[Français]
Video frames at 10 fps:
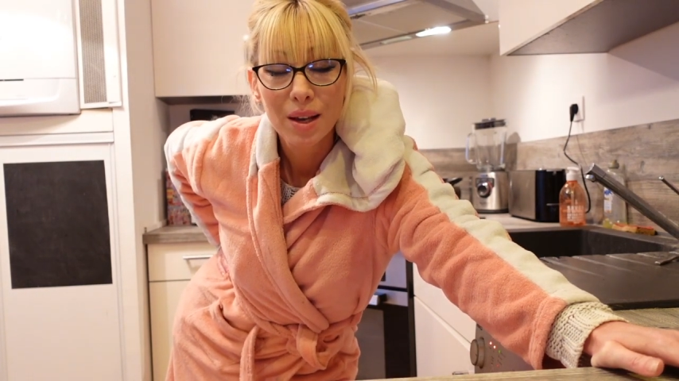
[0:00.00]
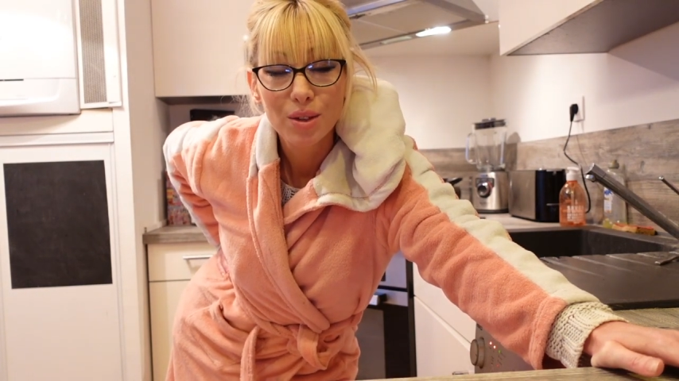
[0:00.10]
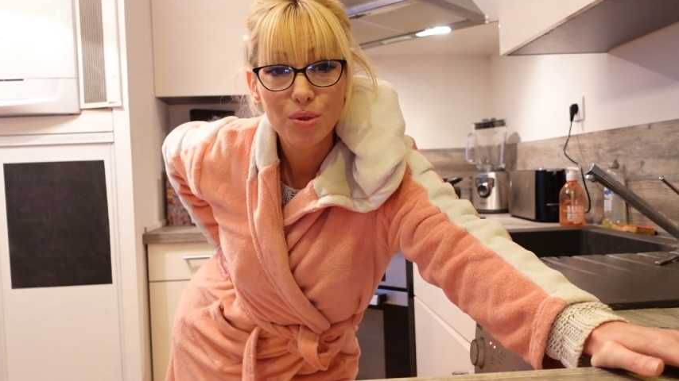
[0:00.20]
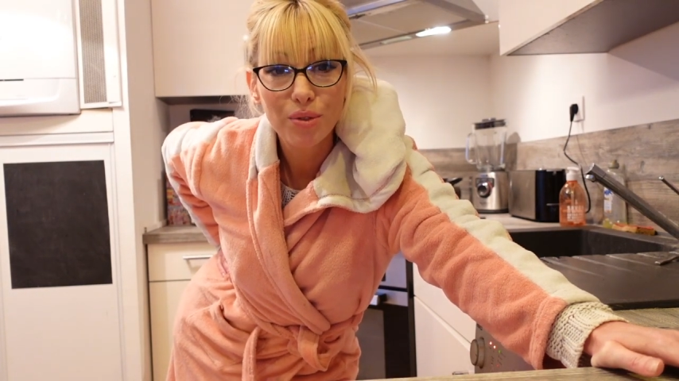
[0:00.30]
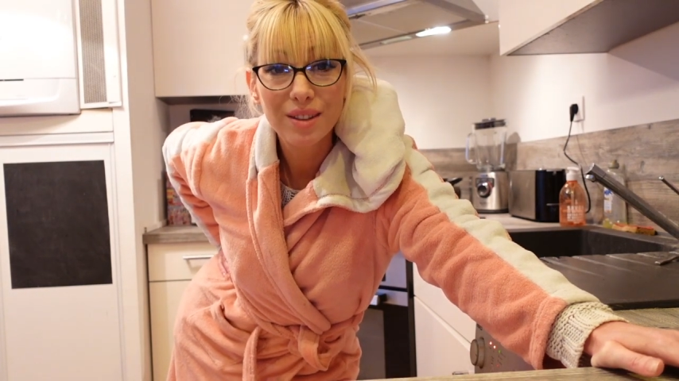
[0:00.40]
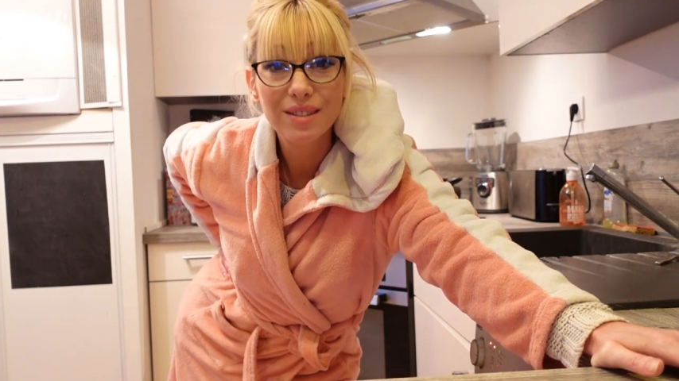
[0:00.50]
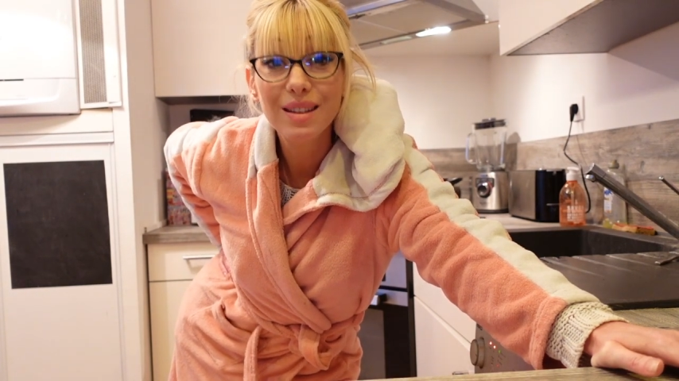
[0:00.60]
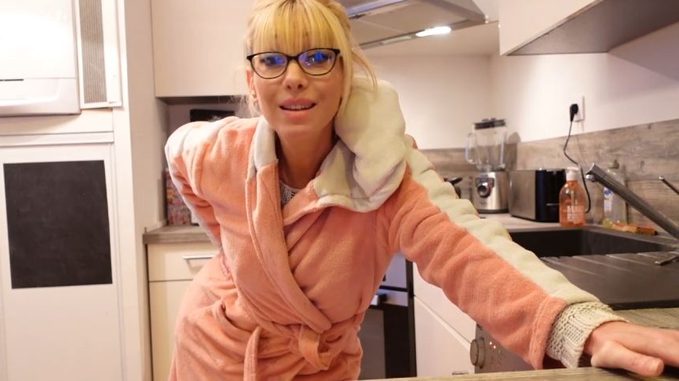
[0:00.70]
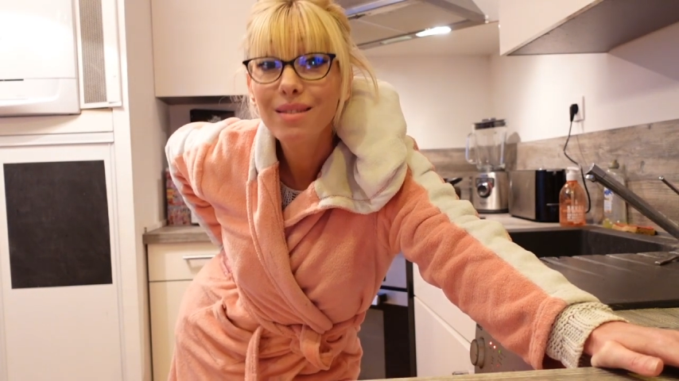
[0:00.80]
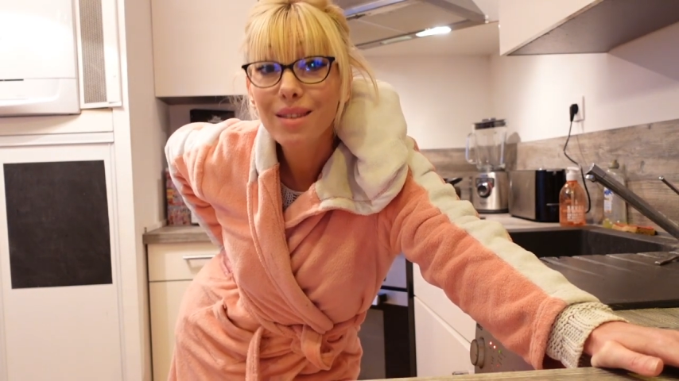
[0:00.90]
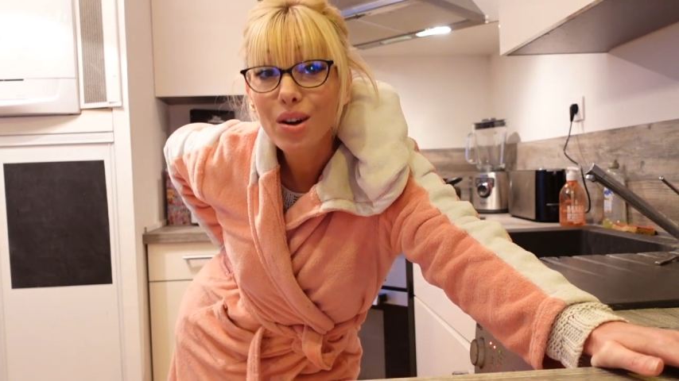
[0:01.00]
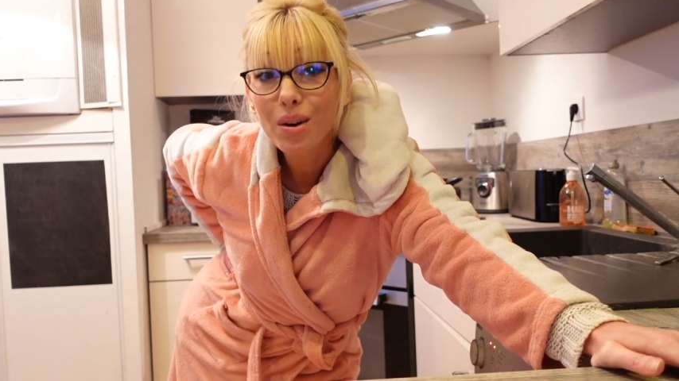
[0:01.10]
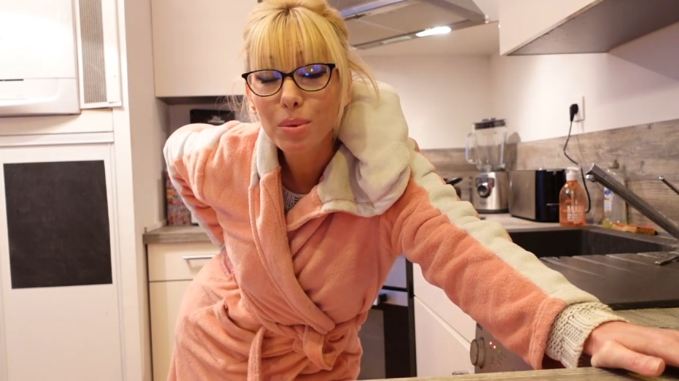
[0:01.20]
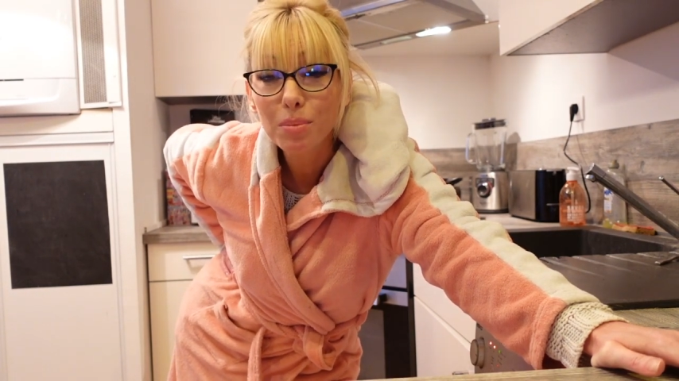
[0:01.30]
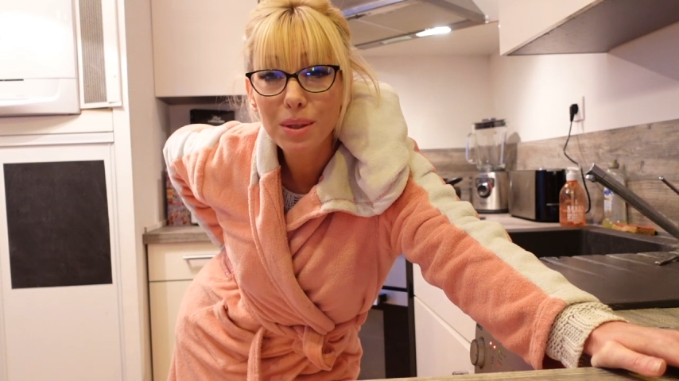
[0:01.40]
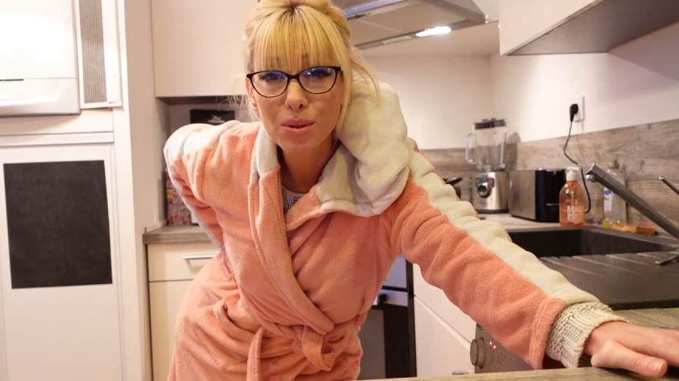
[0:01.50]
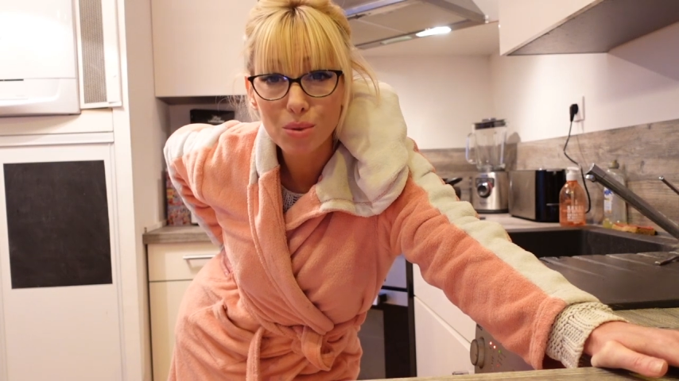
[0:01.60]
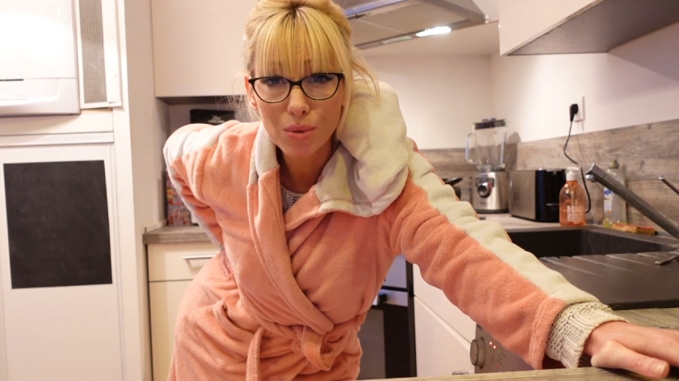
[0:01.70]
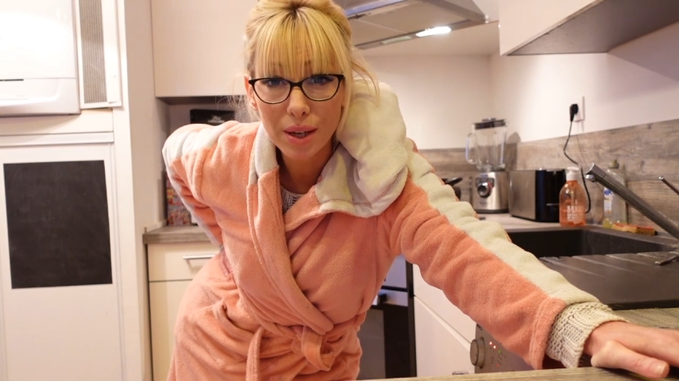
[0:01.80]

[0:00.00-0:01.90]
Je vous fais un énorme bisou